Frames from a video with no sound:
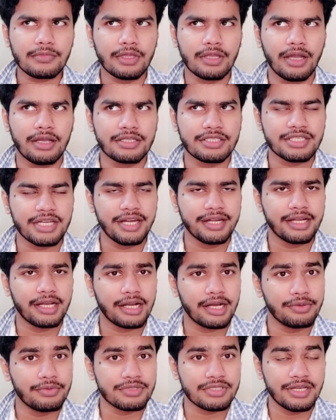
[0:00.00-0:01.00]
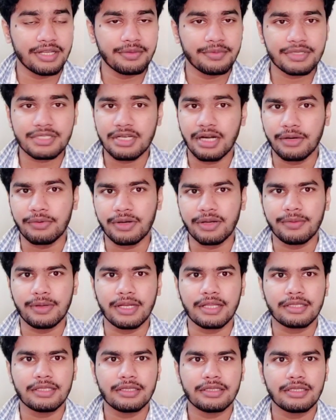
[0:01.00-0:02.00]
स्टेट का काउंसलिंग भी स्टार्ट होने
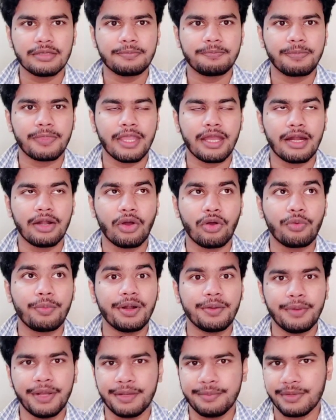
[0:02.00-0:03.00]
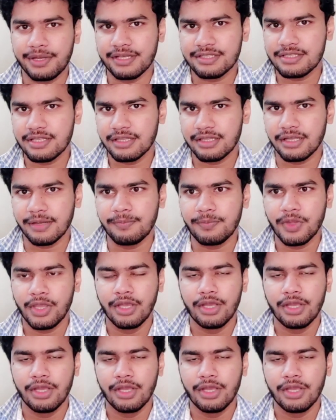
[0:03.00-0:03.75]
वाला था तब डॉक्यूमेंट वेरिफिकेशन था